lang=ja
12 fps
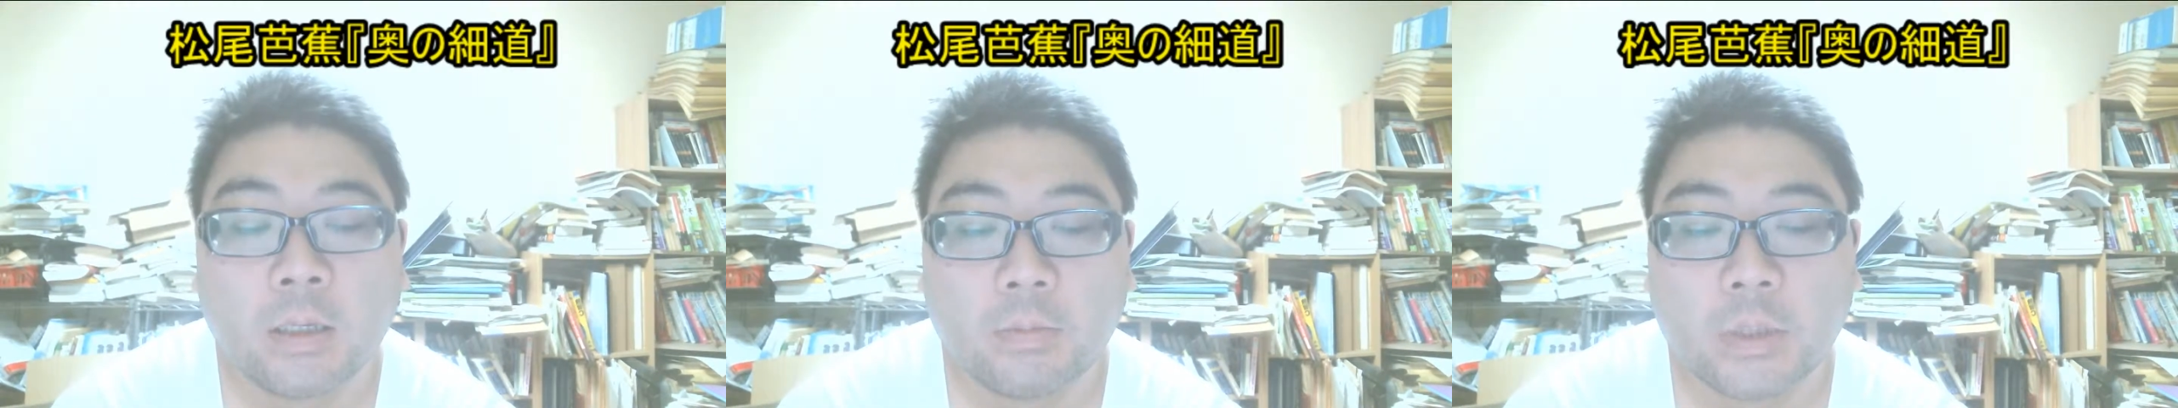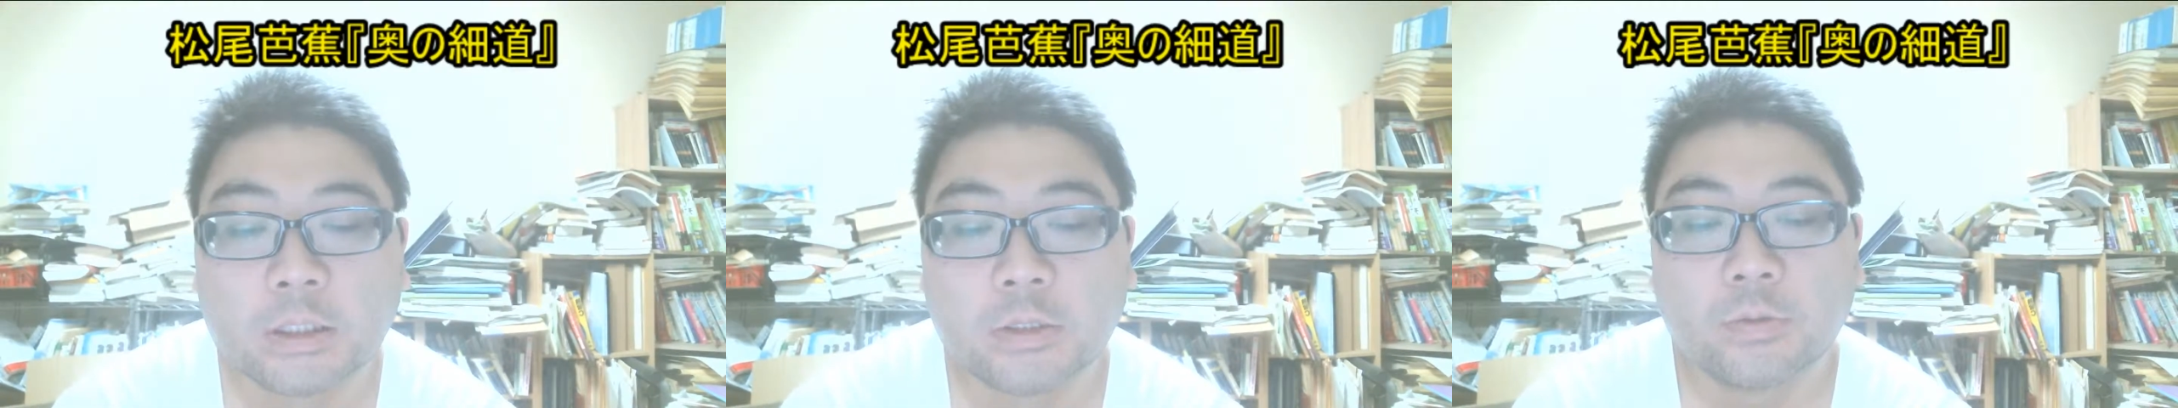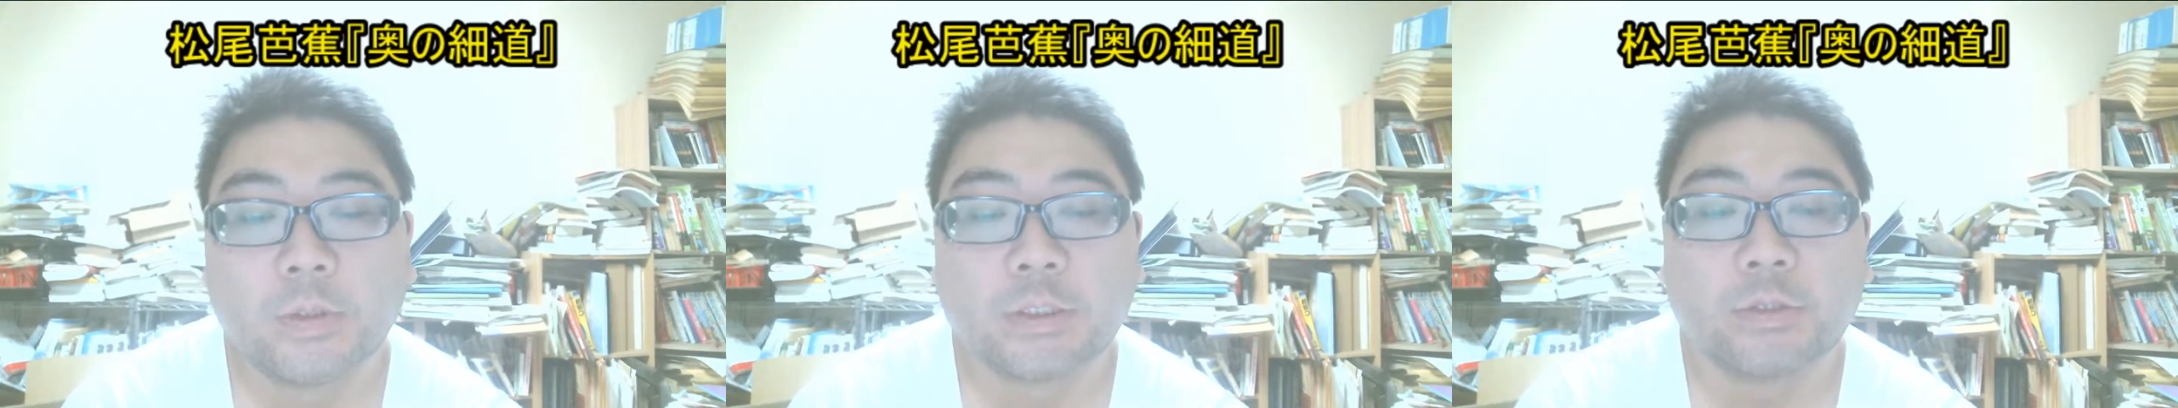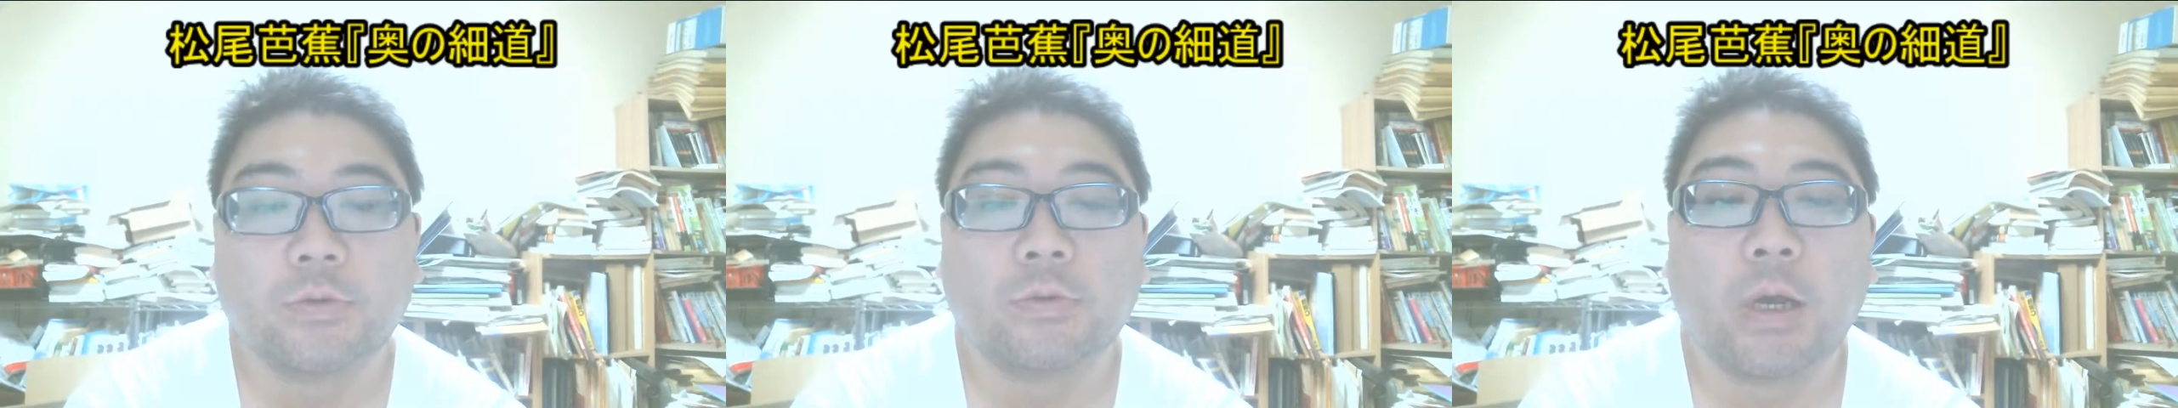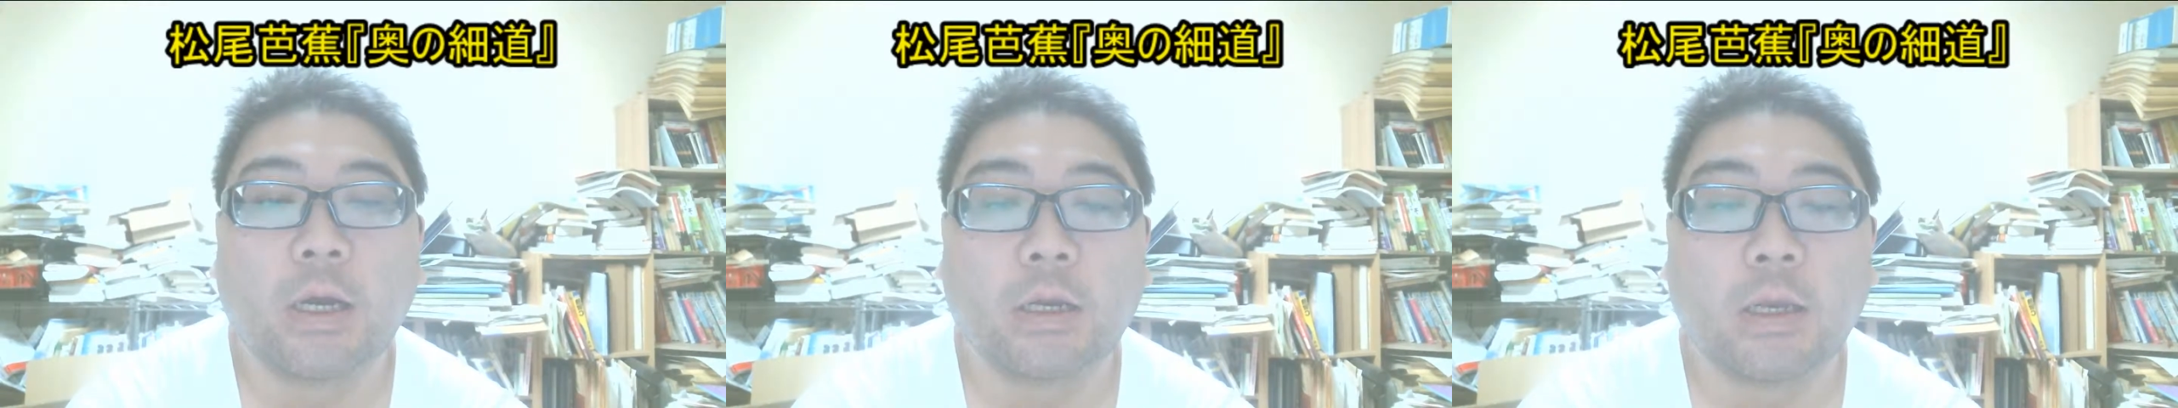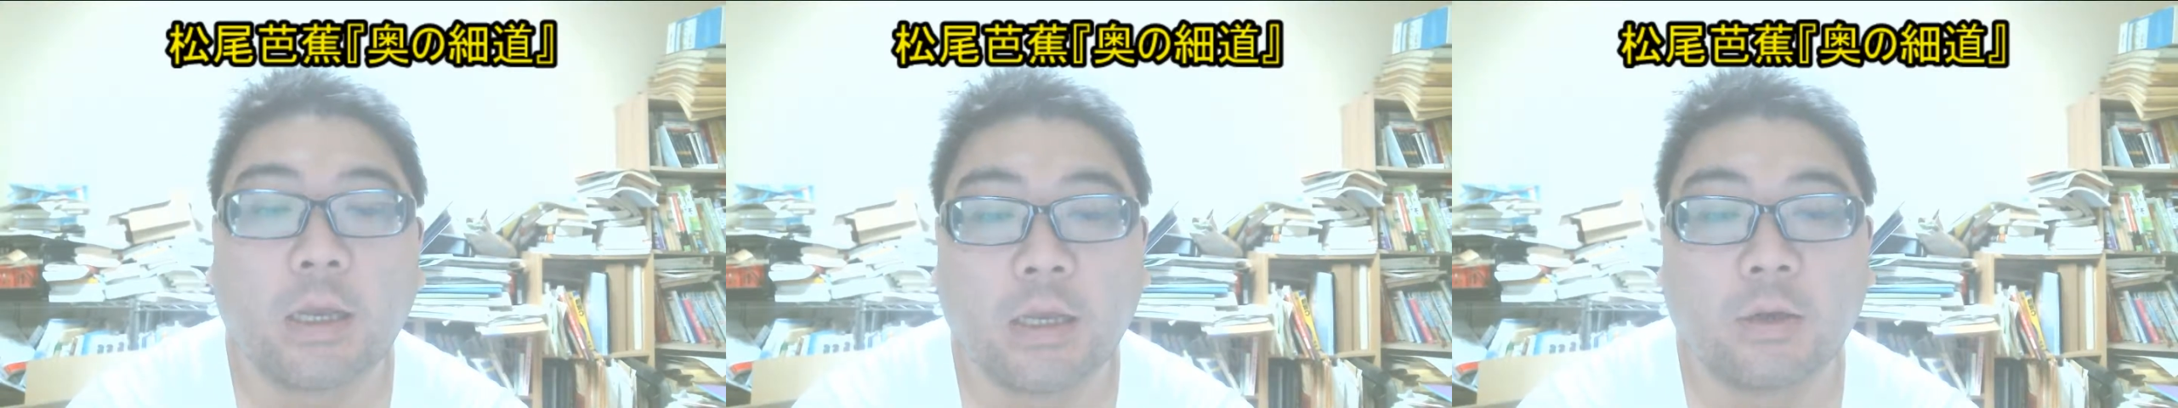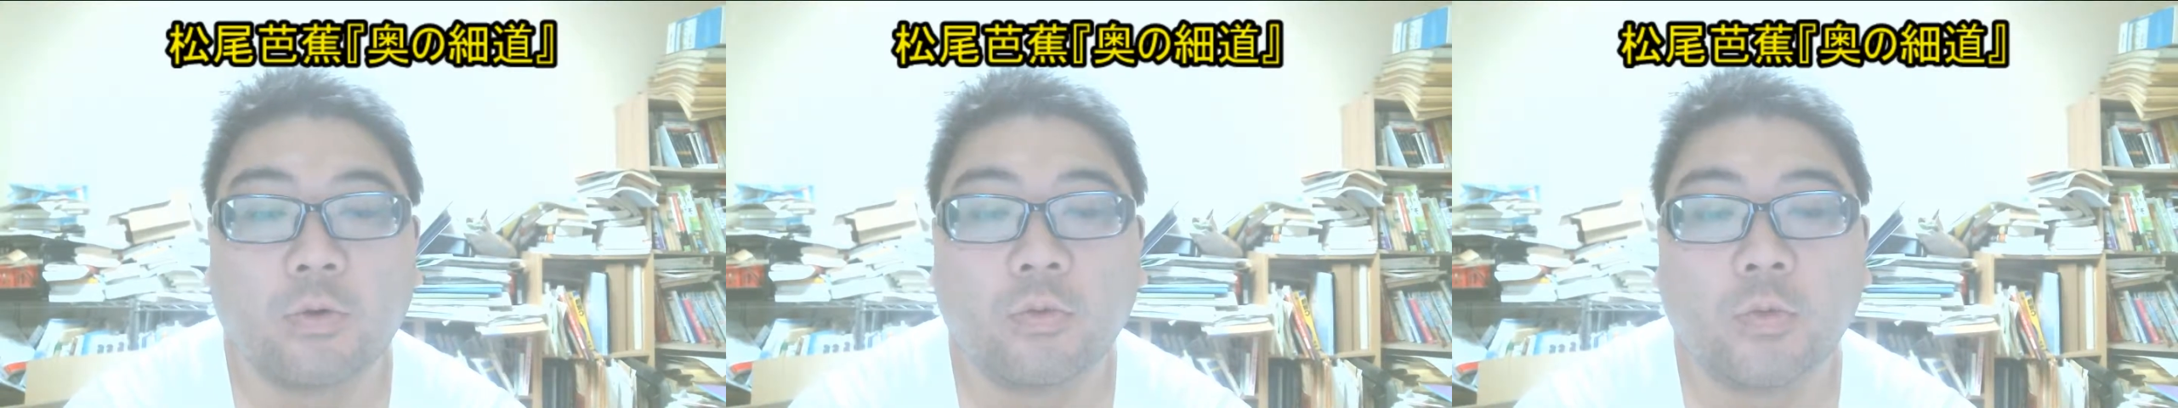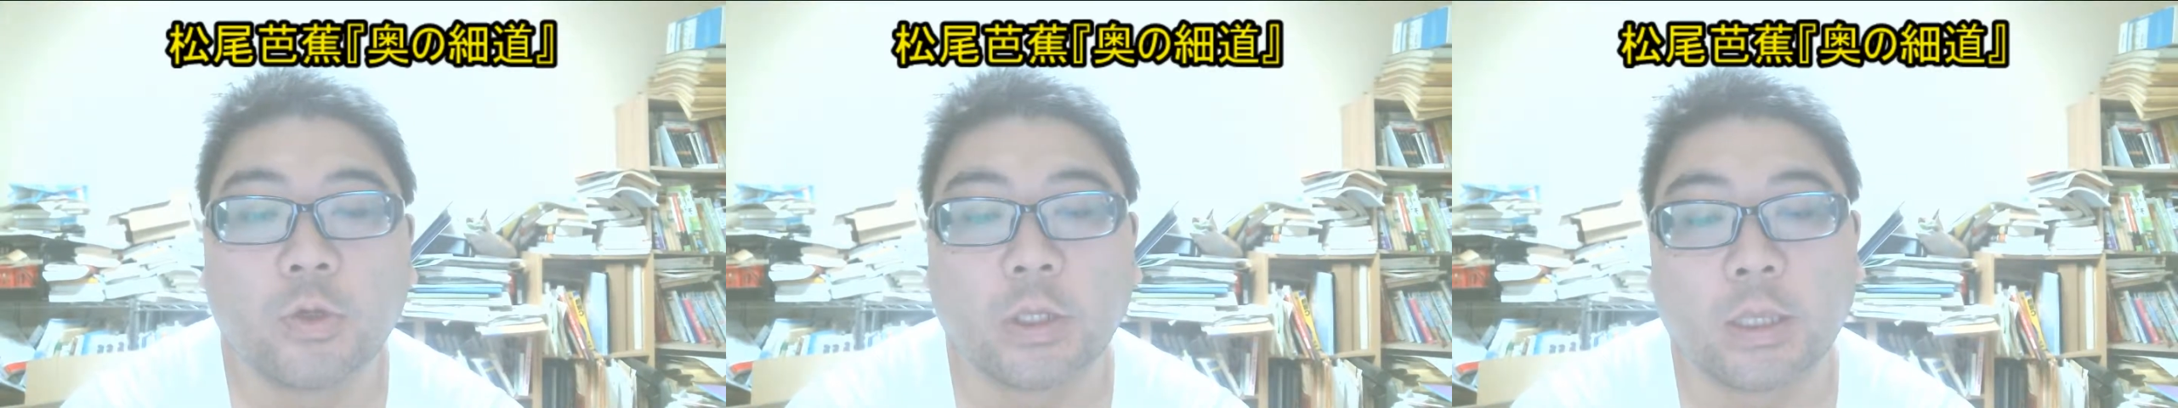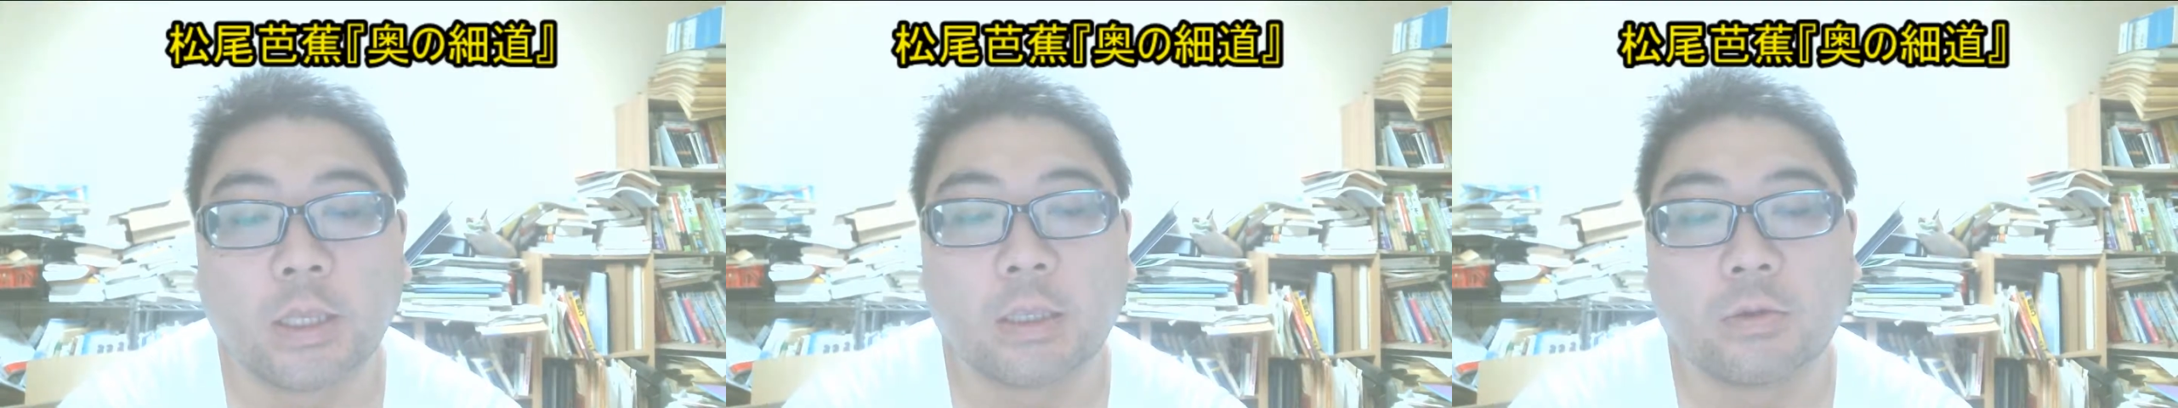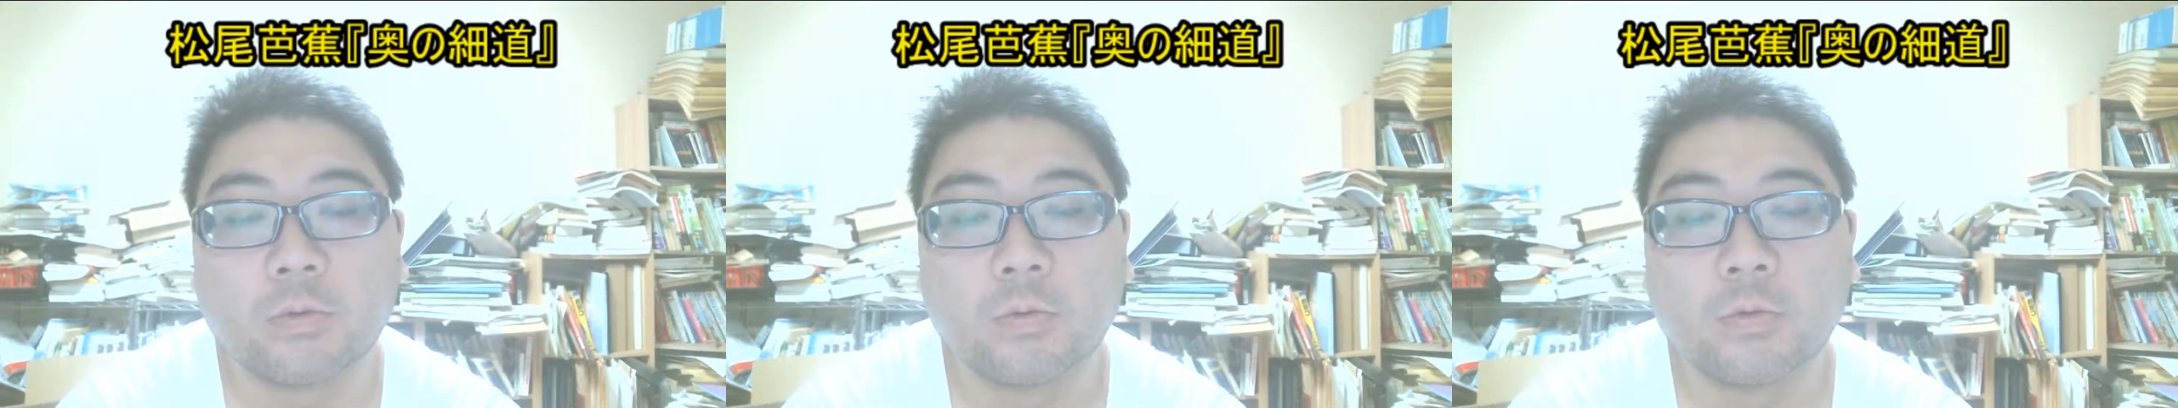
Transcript: 松尾芭蕉はが主に、えーと、